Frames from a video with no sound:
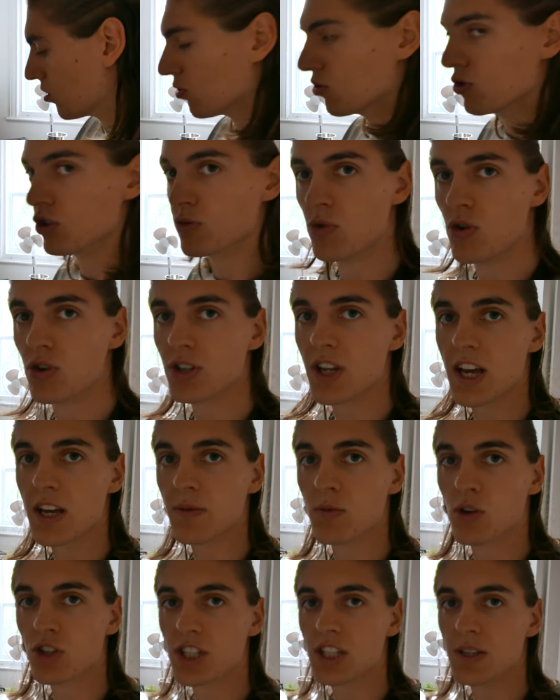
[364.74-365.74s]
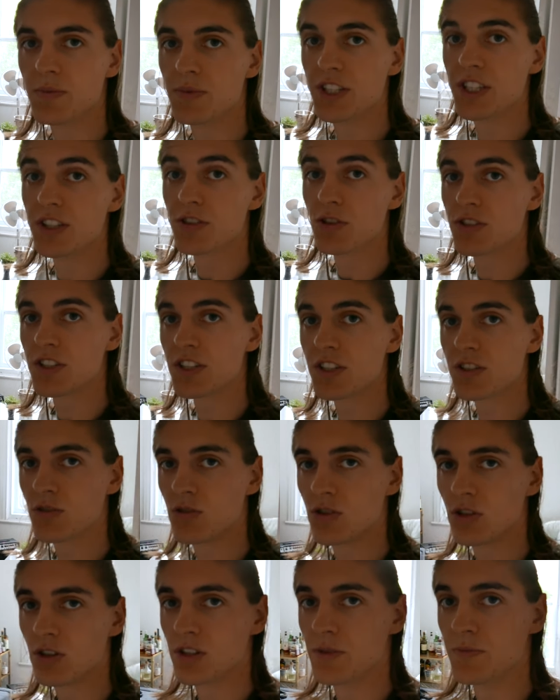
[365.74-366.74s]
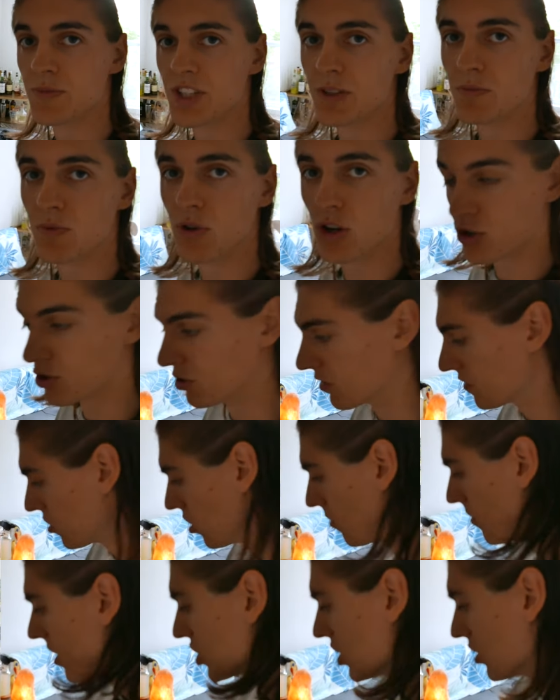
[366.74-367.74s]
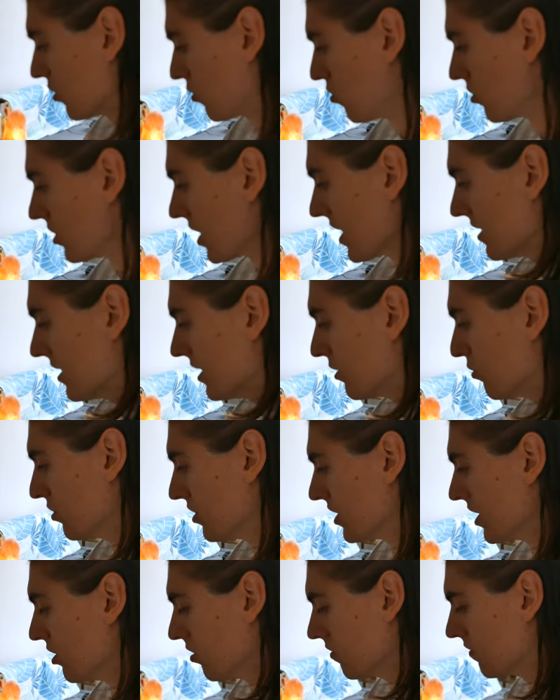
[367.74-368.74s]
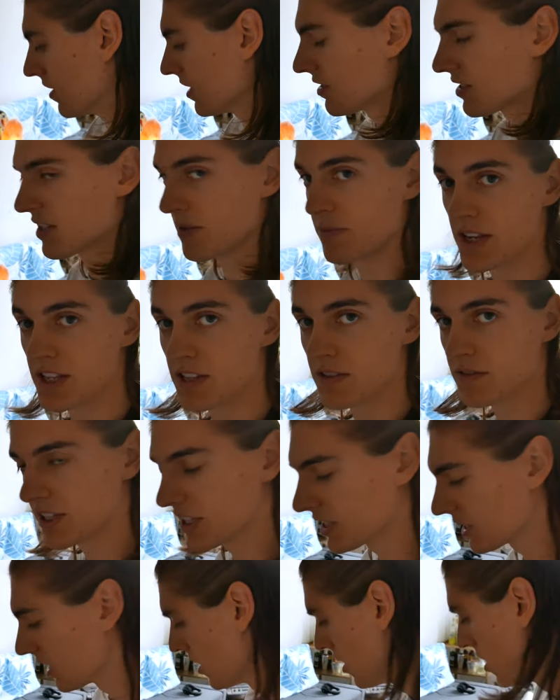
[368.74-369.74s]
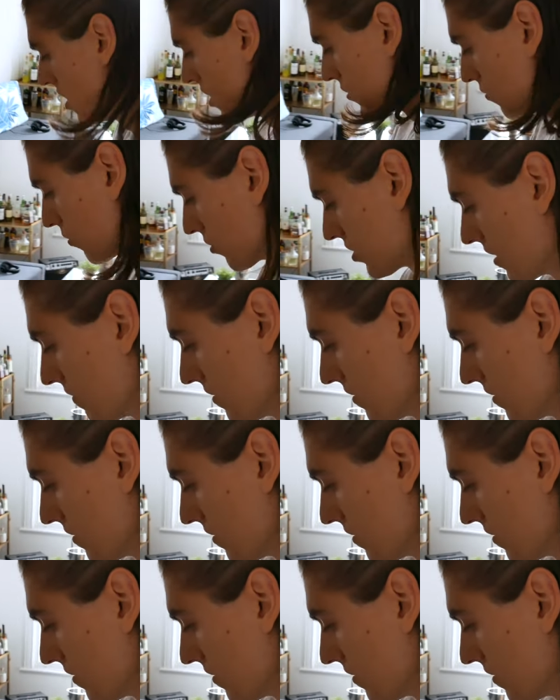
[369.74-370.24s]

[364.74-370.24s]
Rougemont. On avait mangé des petits saucissons, des petites planches de fromage et tout. On avait dégusté le vin, c'était magnifique. Donc, ça